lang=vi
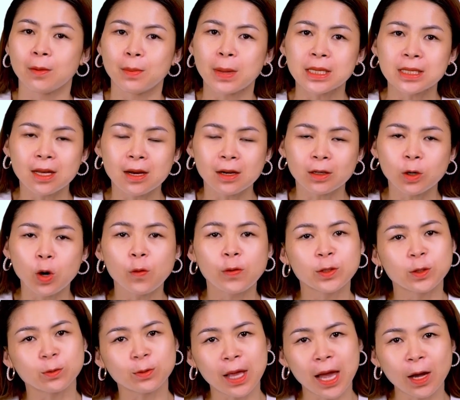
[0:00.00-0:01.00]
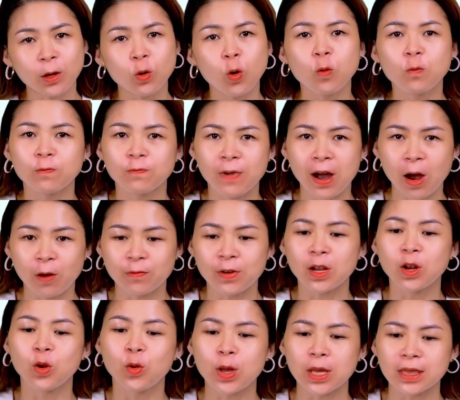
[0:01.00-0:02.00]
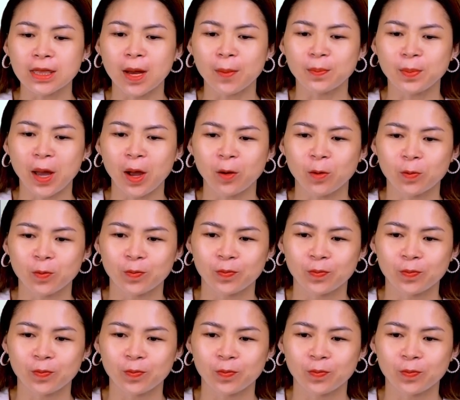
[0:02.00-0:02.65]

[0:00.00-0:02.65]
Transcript: Bây giờ cô và chúng ta cùng vào phần luyện tập nào.